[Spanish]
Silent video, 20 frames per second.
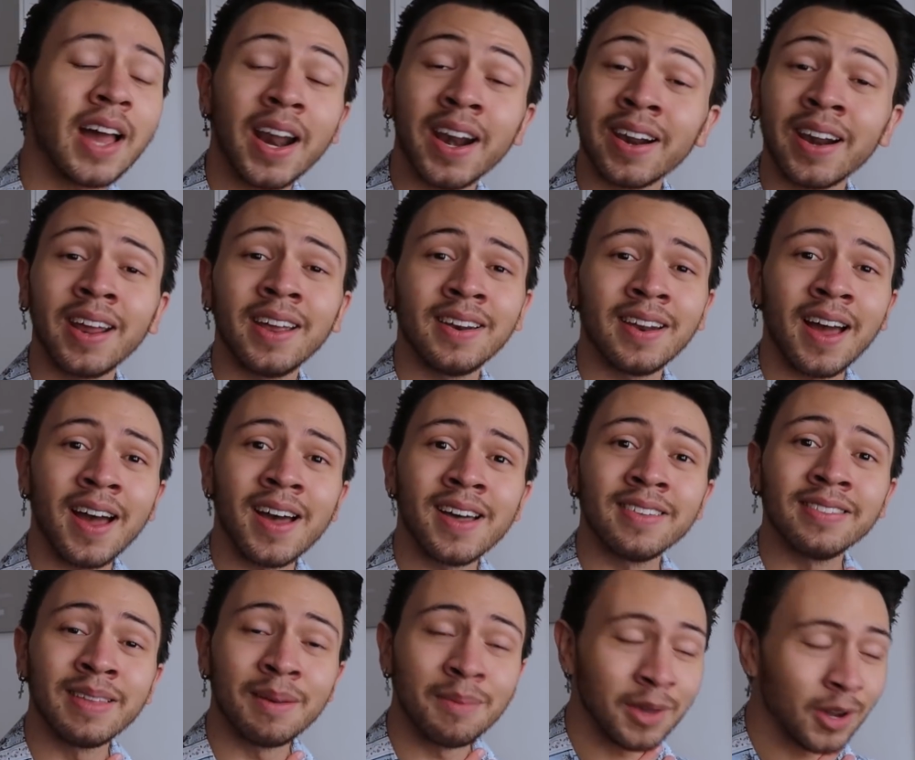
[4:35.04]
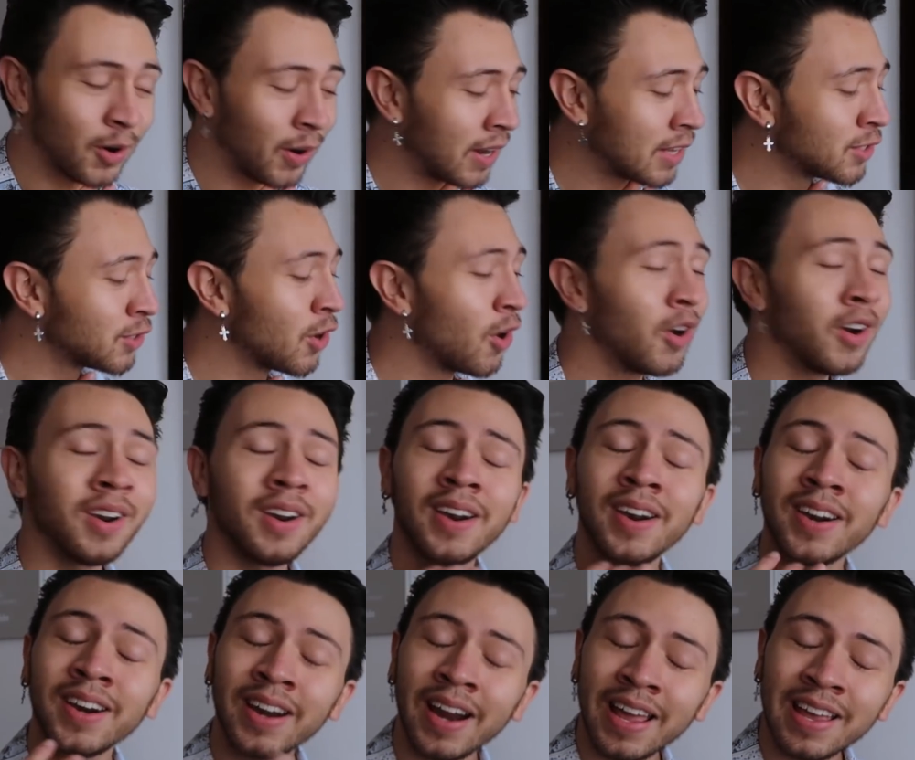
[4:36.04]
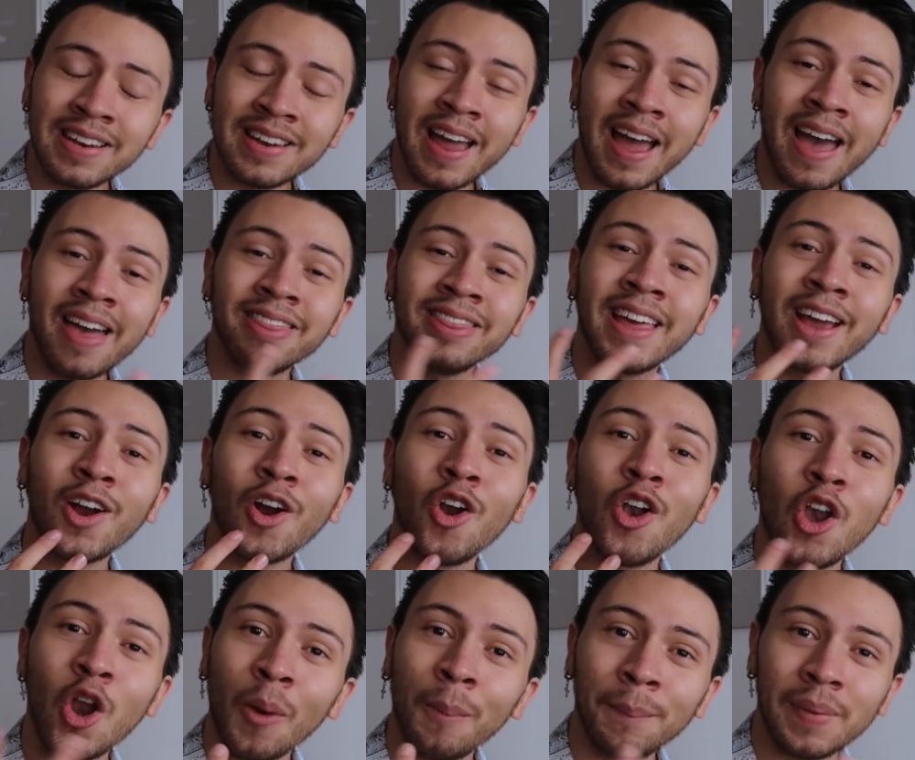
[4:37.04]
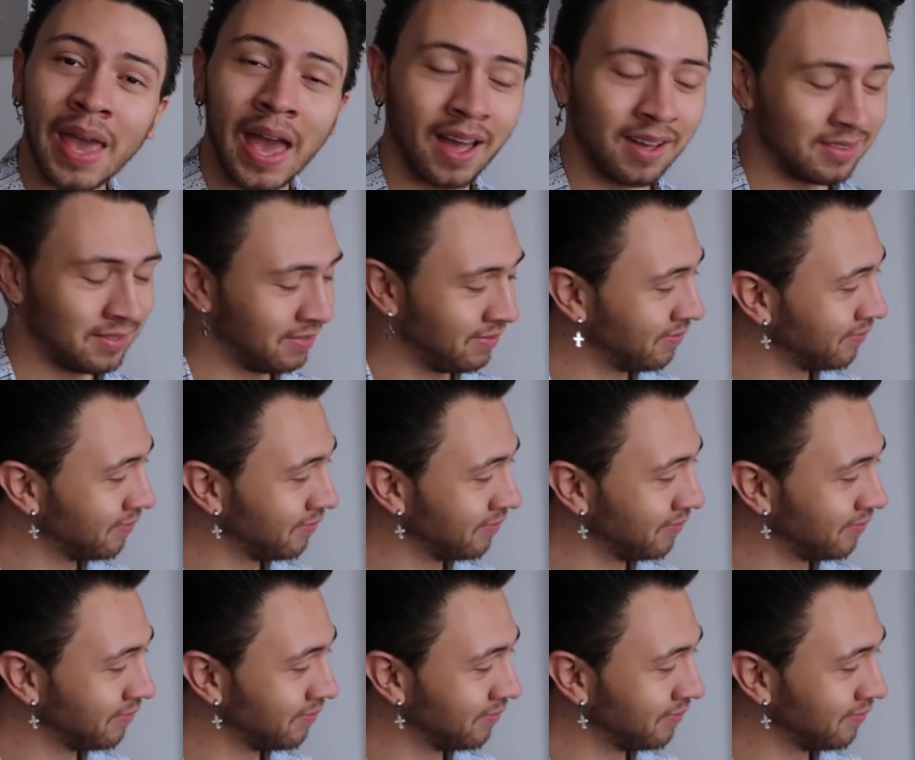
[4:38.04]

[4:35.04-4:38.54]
Reina de mi corazón, reina de Colombia